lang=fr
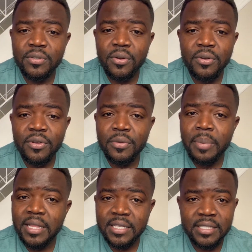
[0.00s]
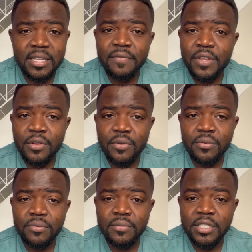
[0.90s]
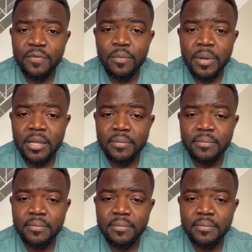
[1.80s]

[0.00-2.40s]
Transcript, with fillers: Donc, euh, partagez cette vidéo, s'il vous plaît.